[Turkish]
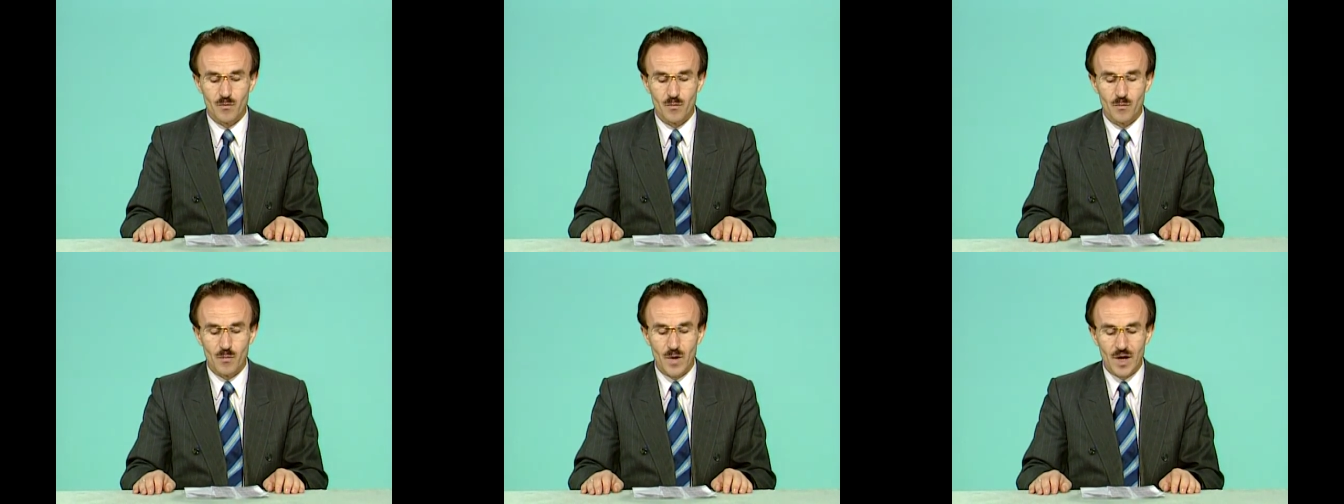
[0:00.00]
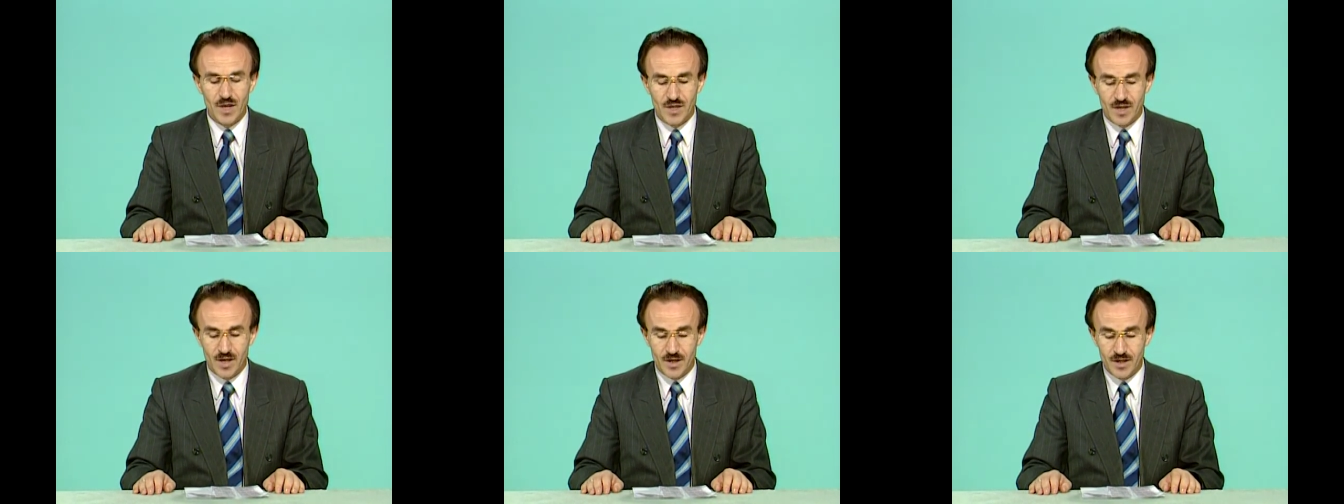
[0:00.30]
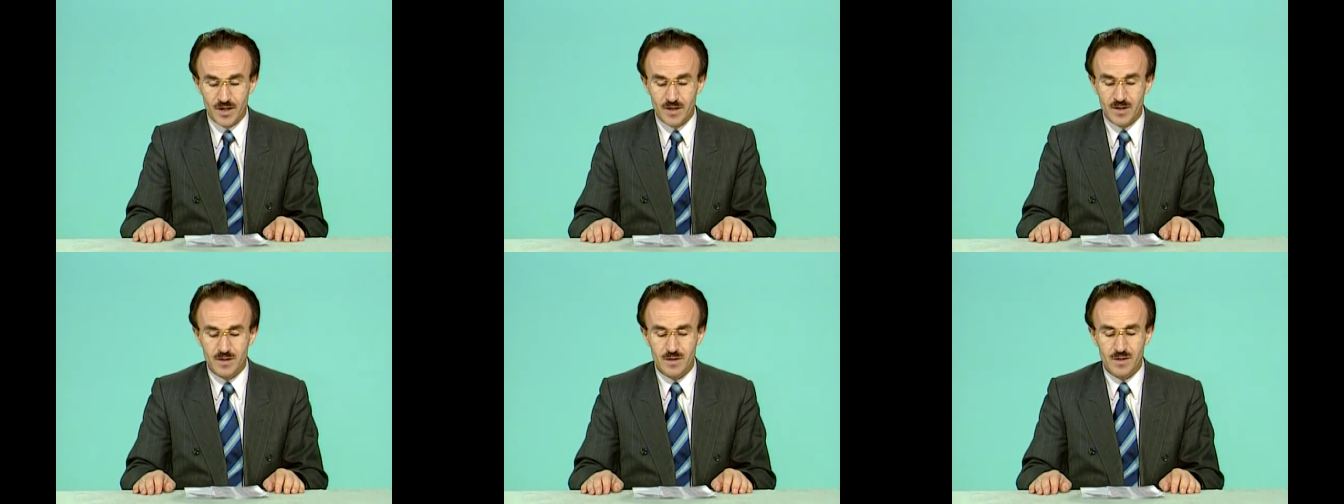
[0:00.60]

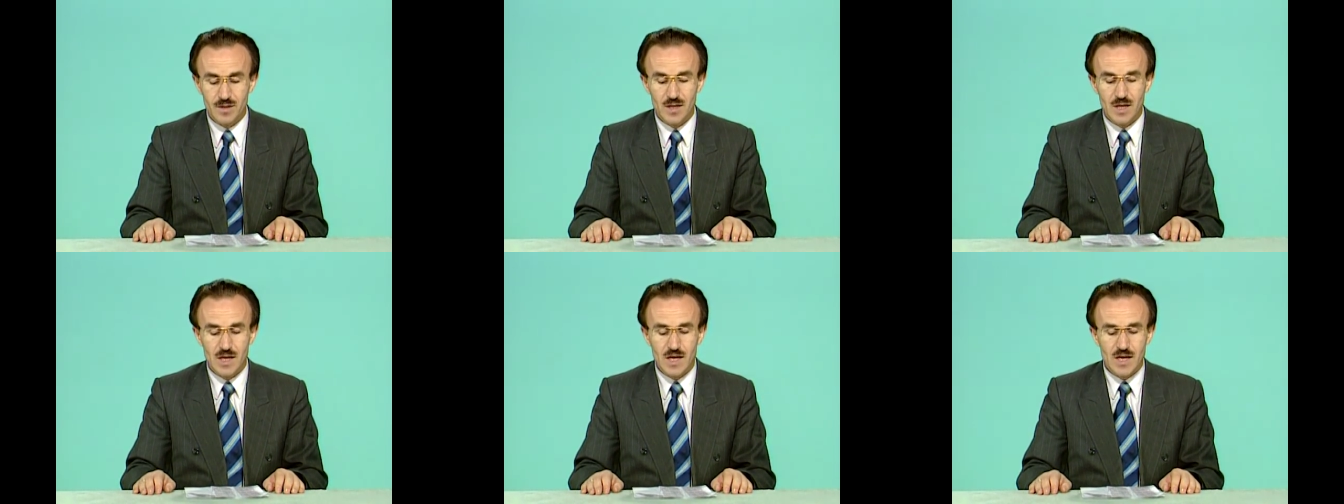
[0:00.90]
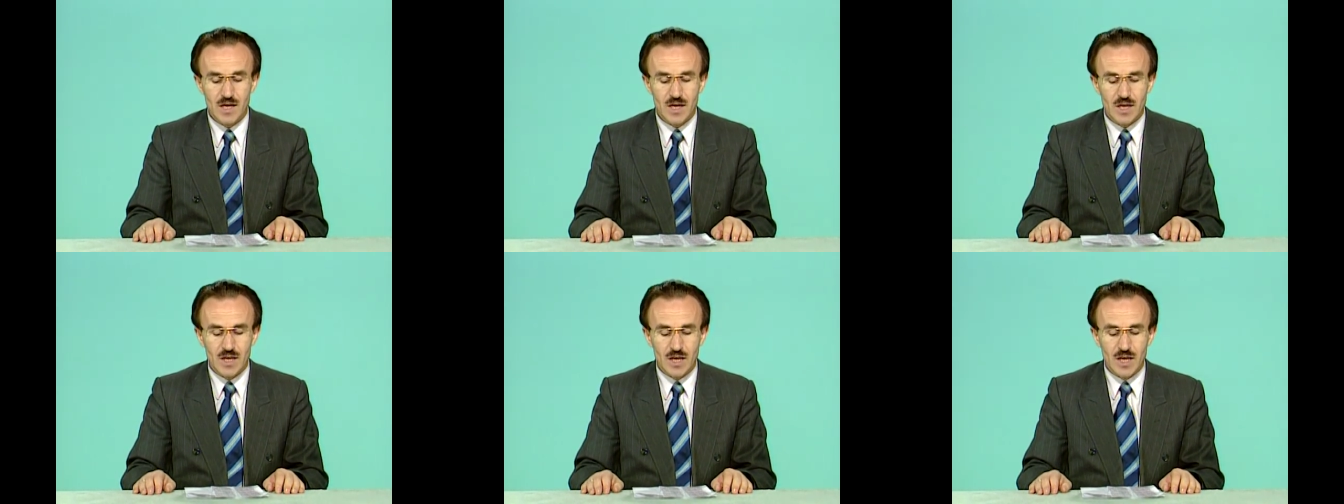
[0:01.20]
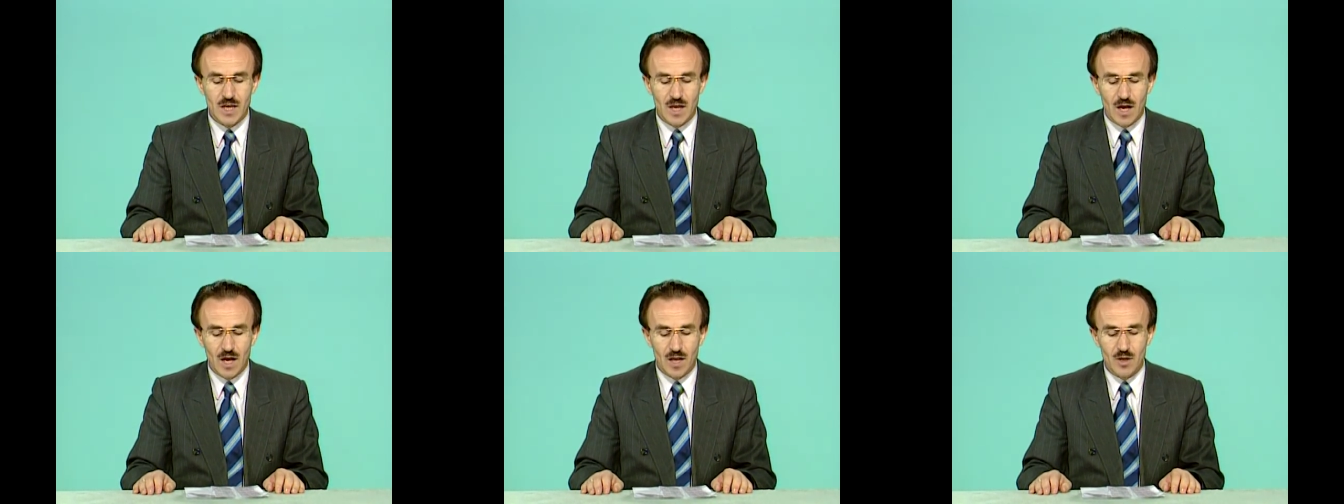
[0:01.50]
Maria'yı
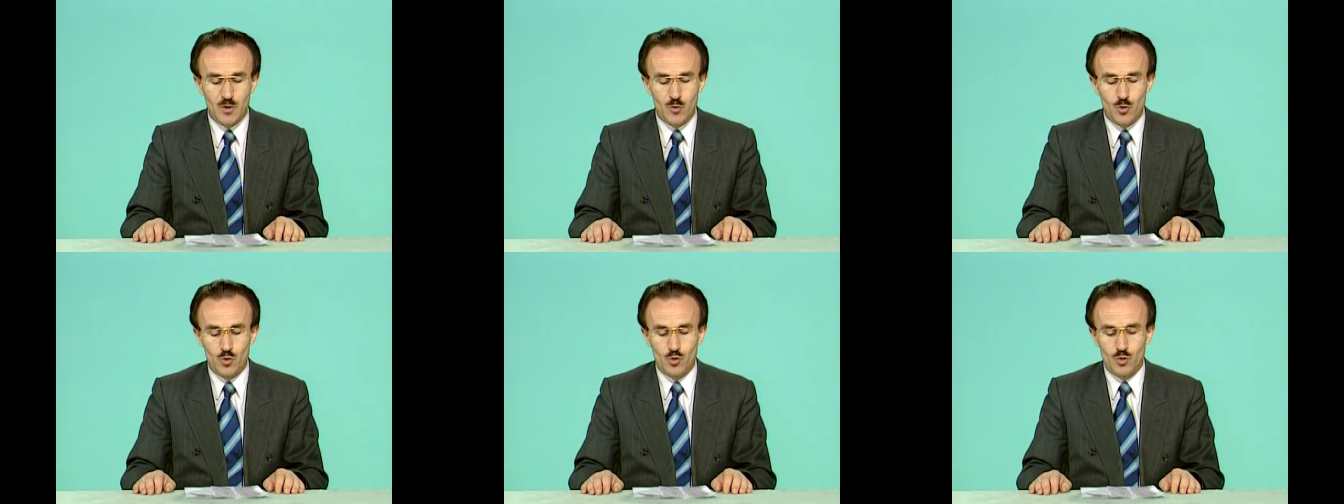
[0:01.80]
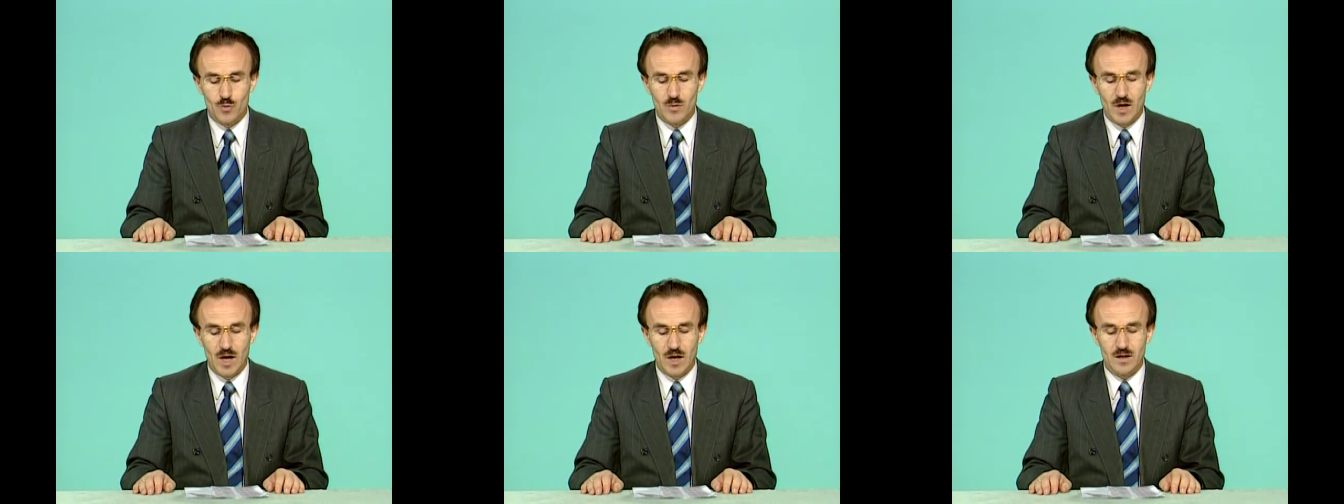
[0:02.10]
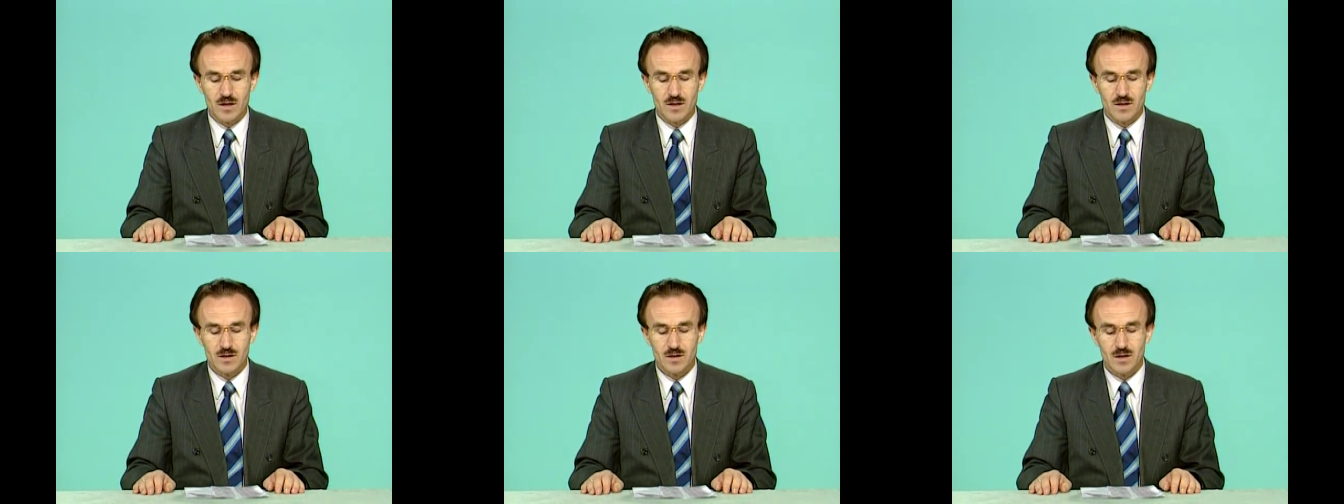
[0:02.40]
İlhanlı
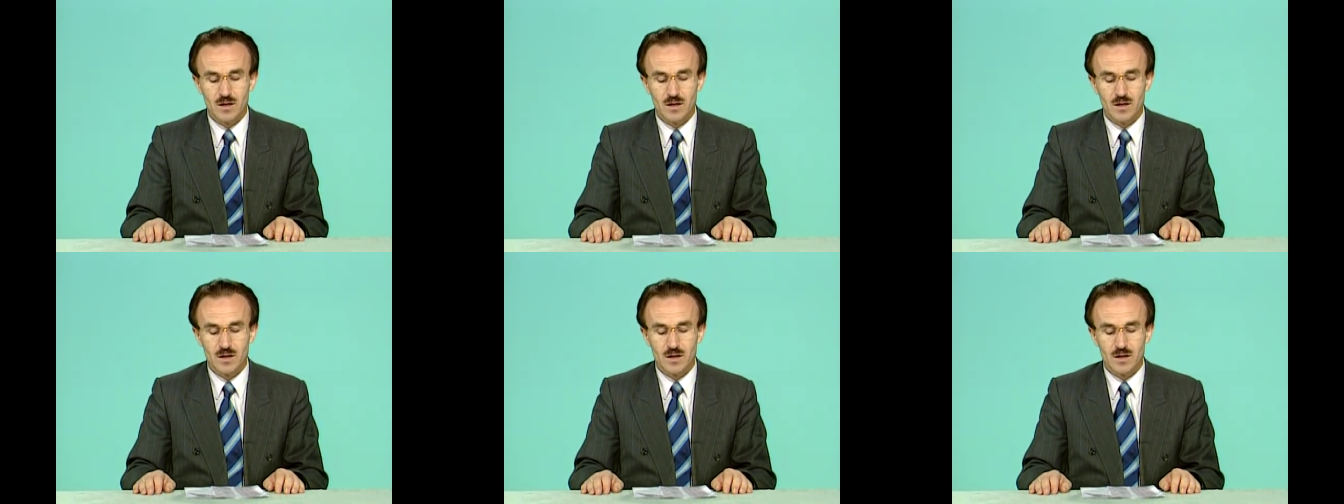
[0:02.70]
hükümdarı